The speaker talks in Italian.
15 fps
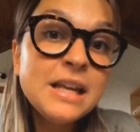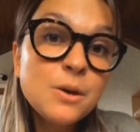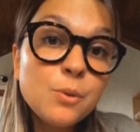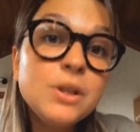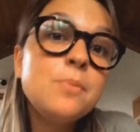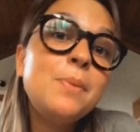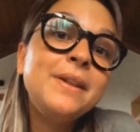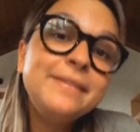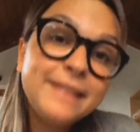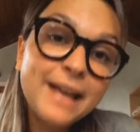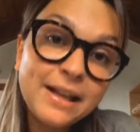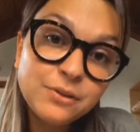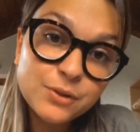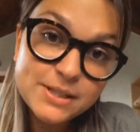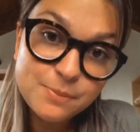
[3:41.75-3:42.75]
Quindi,
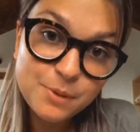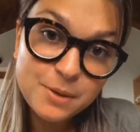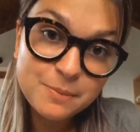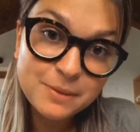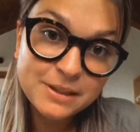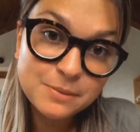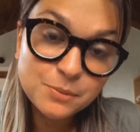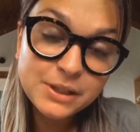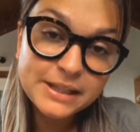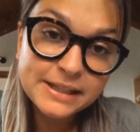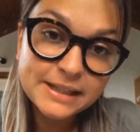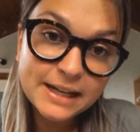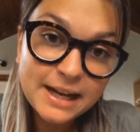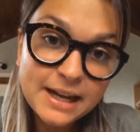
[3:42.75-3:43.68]
pentendosi prima di morire,